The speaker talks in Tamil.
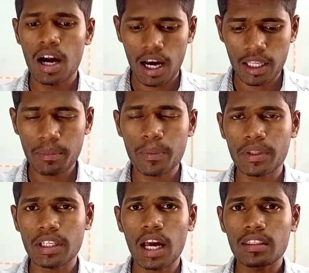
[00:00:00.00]
அதே மாதிரி
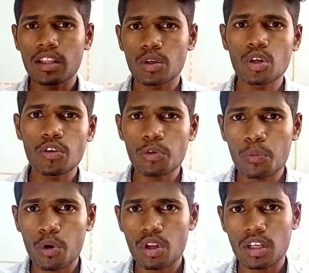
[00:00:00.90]
பார்த்தீங்கன்னா அந்த யூஎஃப்பும்
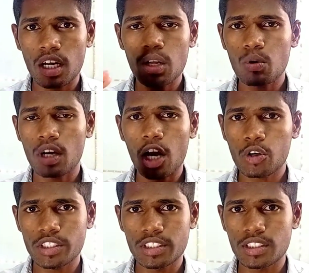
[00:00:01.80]
போடுறதுக்கான ஒரு
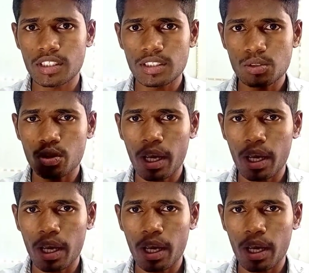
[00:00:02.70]
கால்குலேஷன் இருக்குது ஸோ